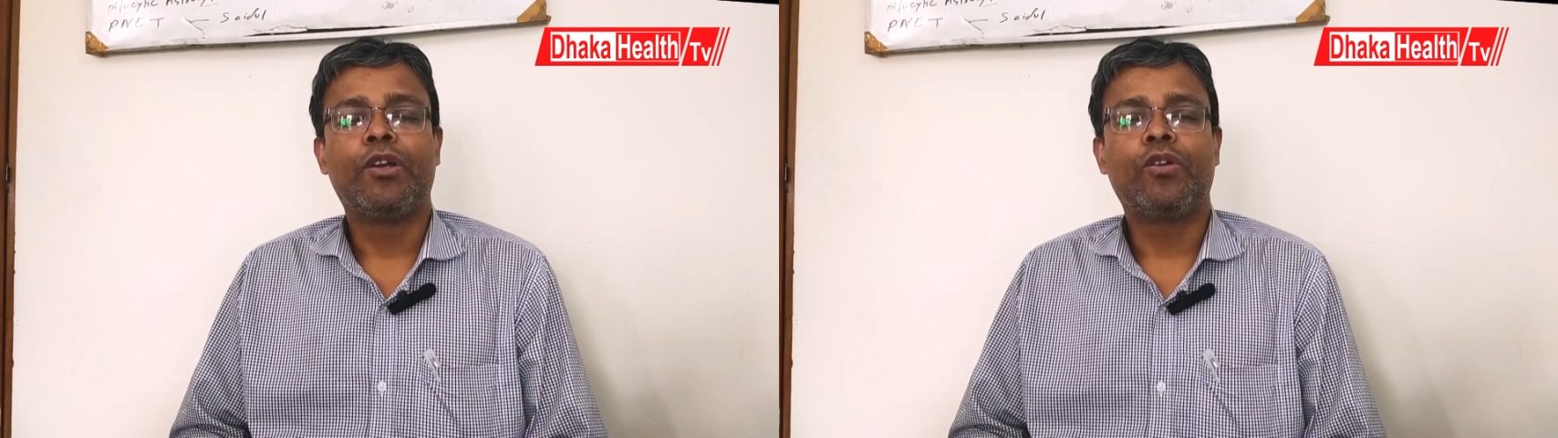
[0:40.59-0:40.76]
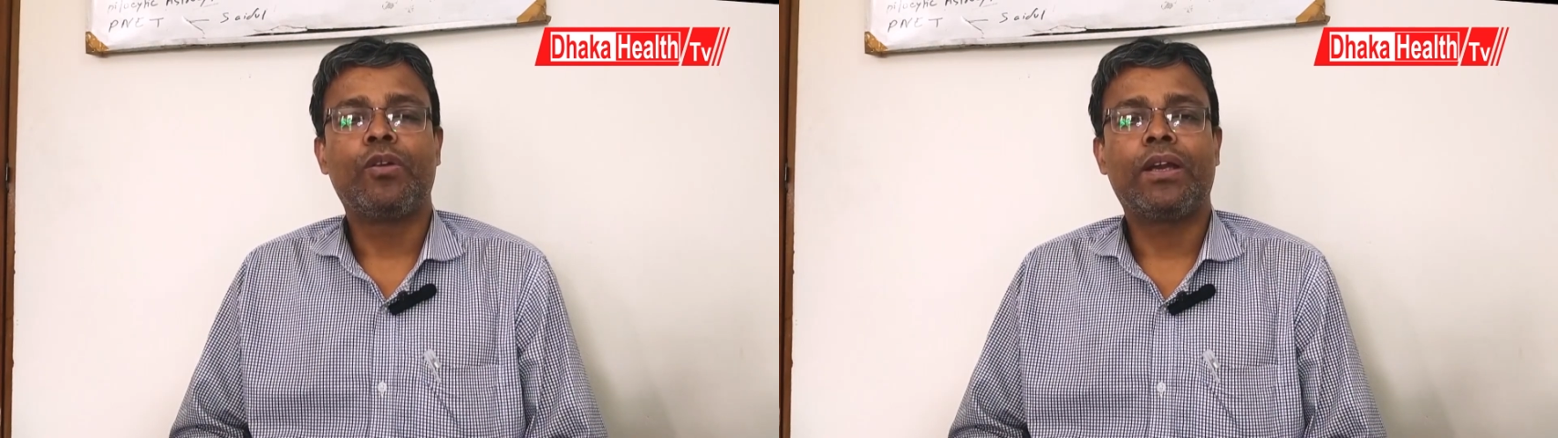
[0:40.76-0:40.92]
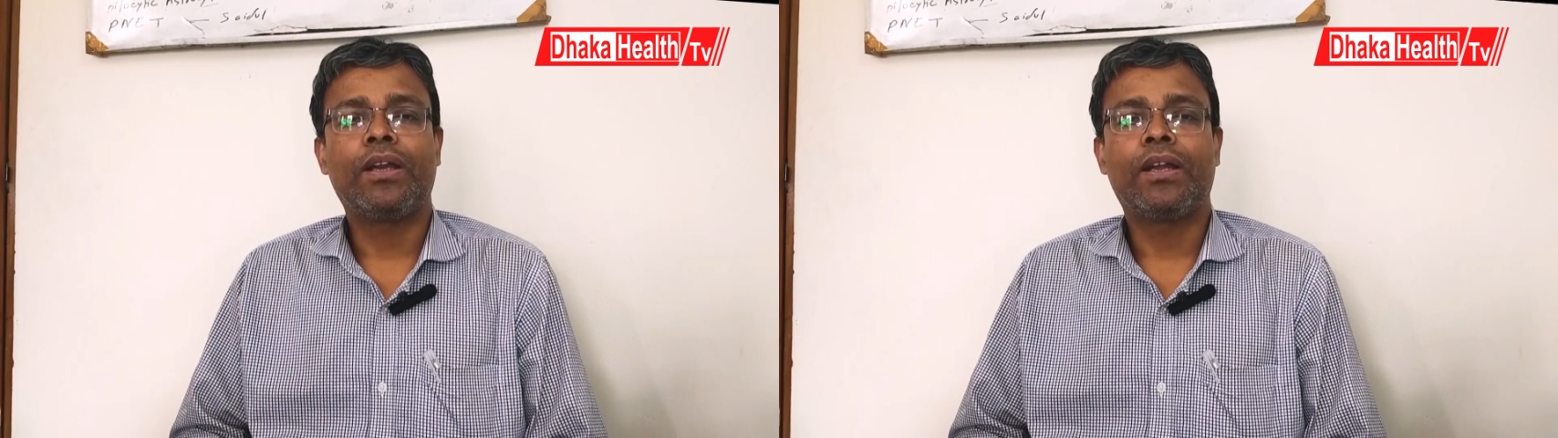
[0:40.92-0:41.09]

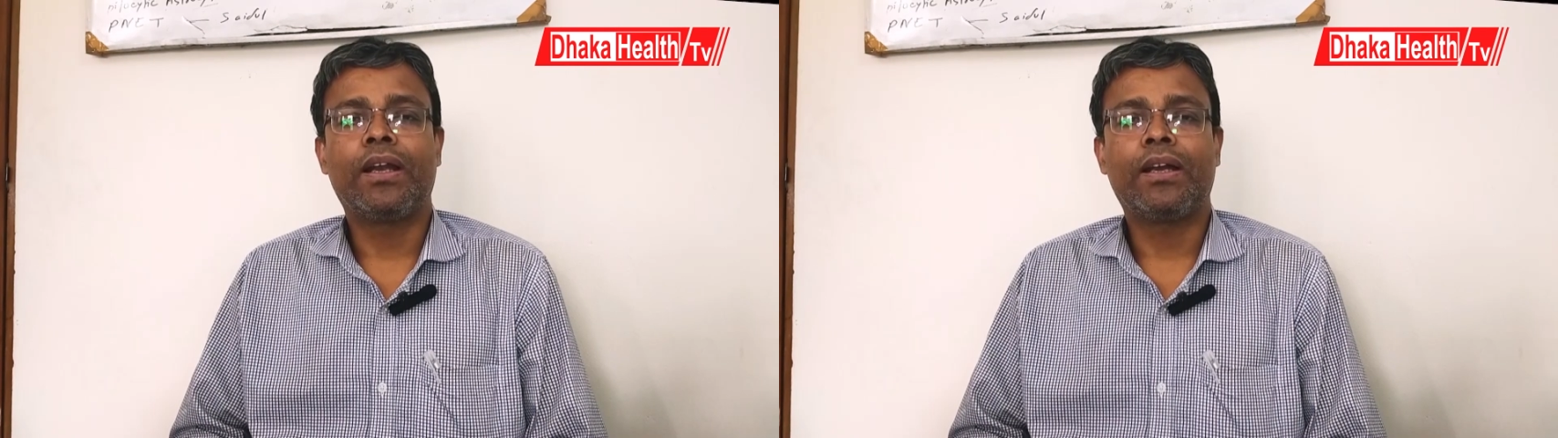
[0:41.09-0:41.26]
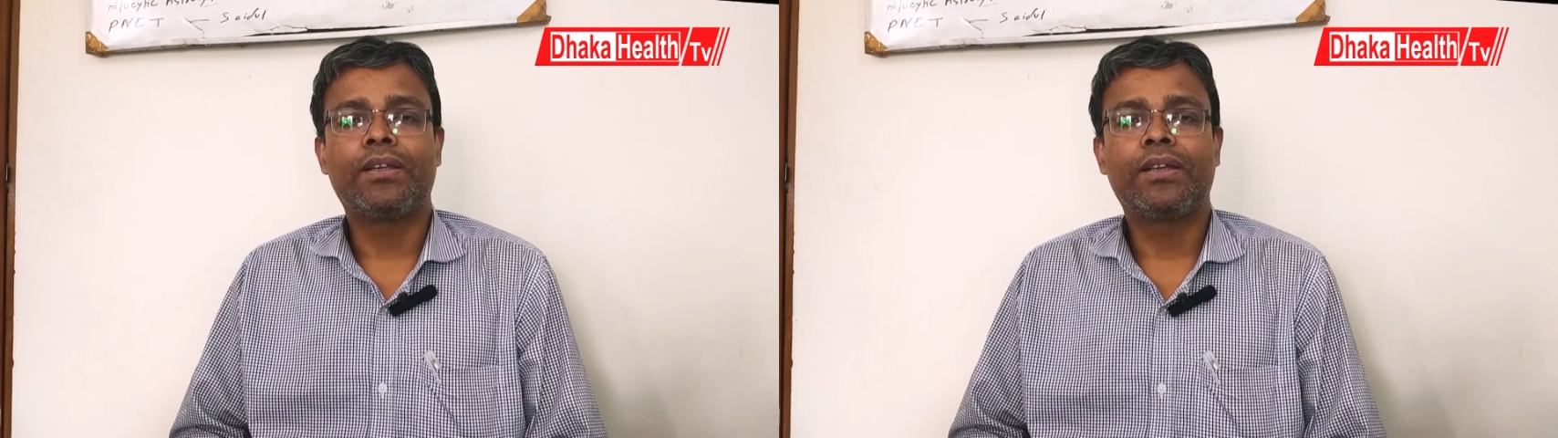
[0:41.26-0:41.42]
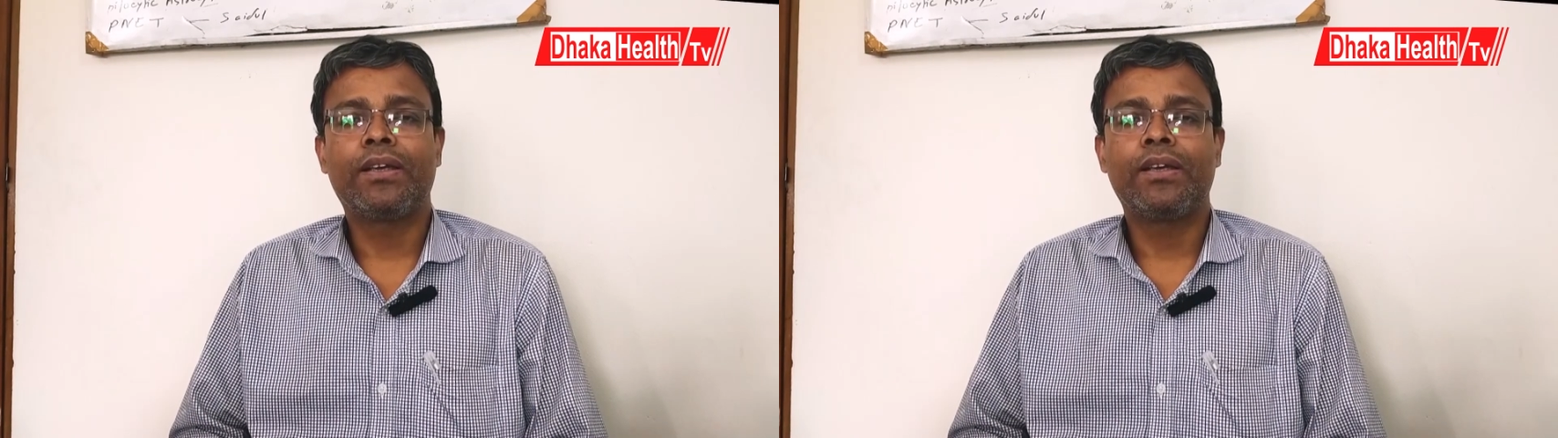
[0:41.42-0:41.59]
পিটুটারি
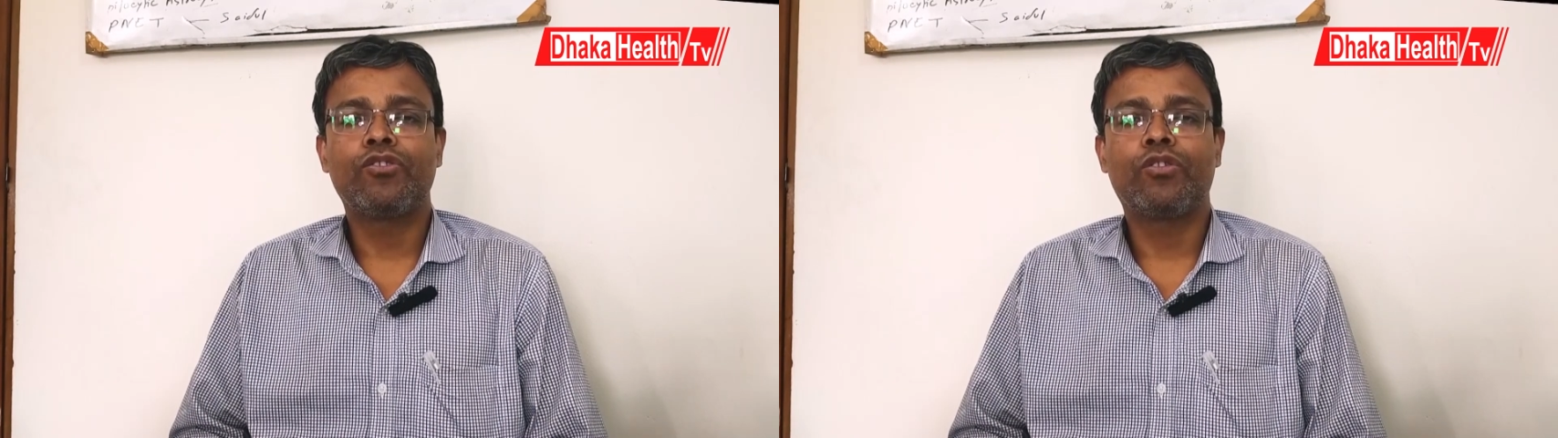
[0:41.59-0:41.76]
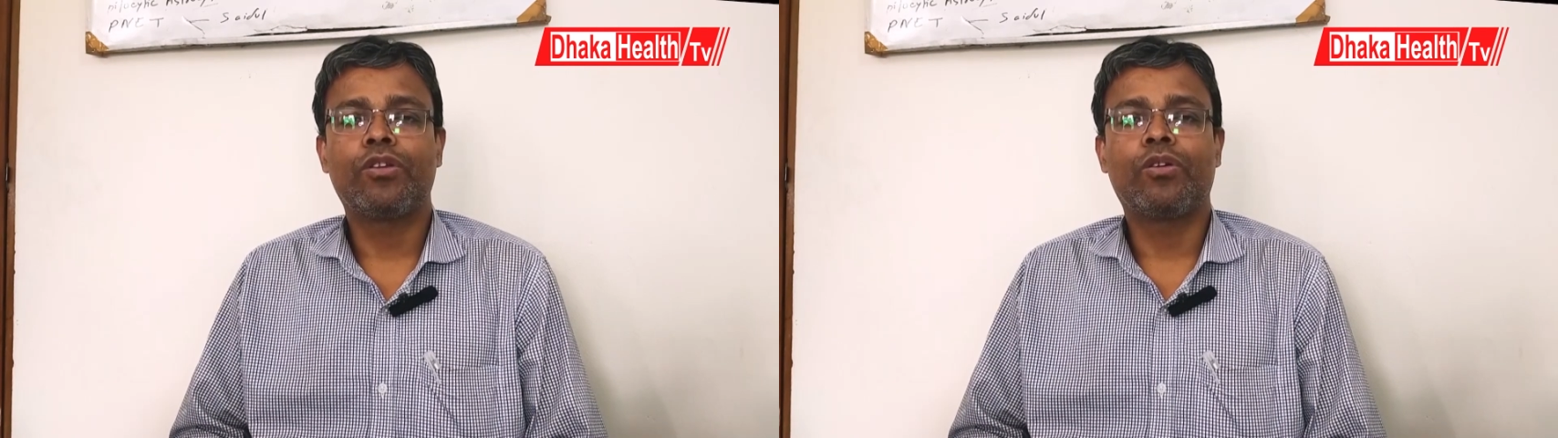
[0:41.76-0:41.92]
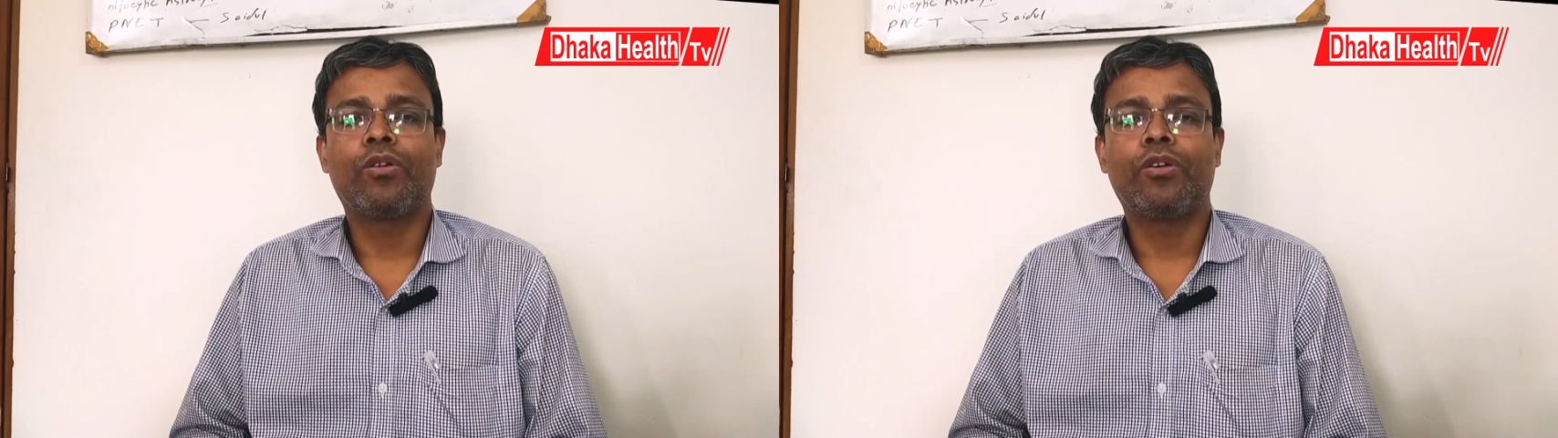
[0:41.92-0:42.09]
গ্ল্যান্ড থেকে
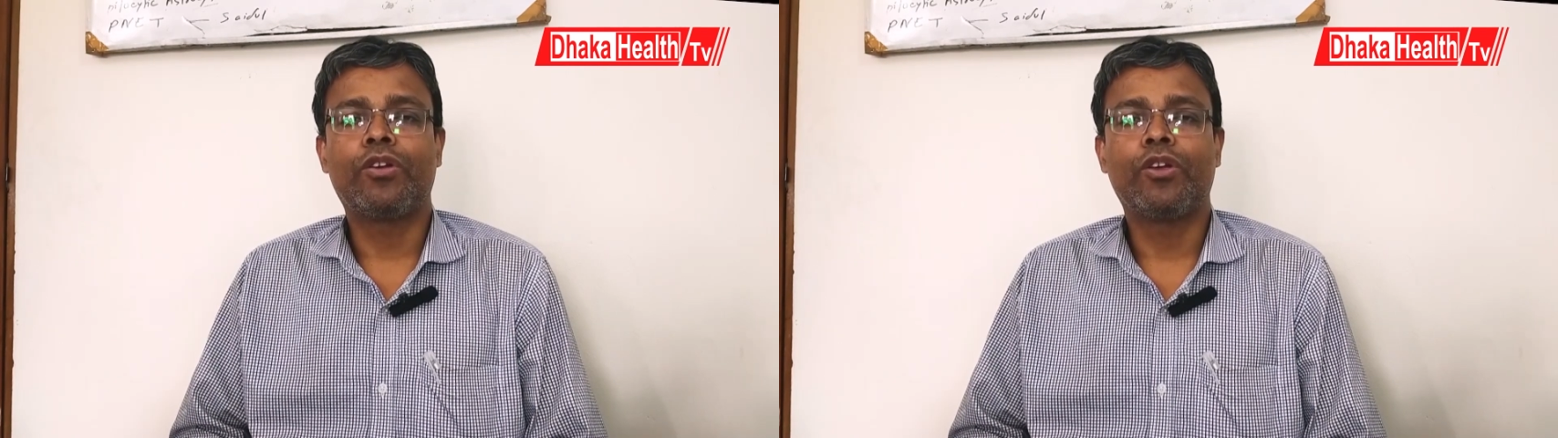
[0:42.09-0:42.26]
যদি কোনো